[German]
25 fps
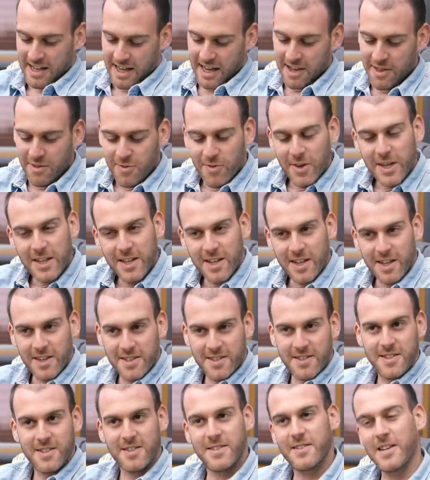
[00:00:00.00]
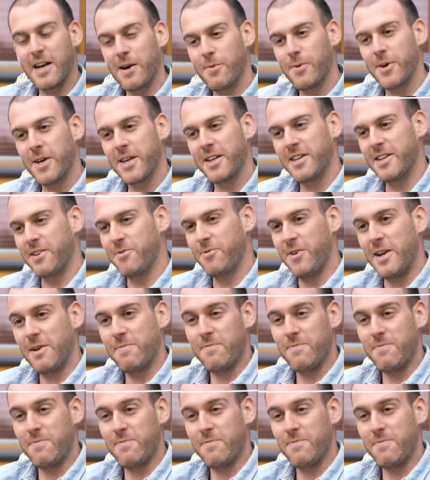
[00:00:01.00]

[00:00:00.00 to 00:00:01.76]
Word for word: Ganz wichtig ist es dabei, den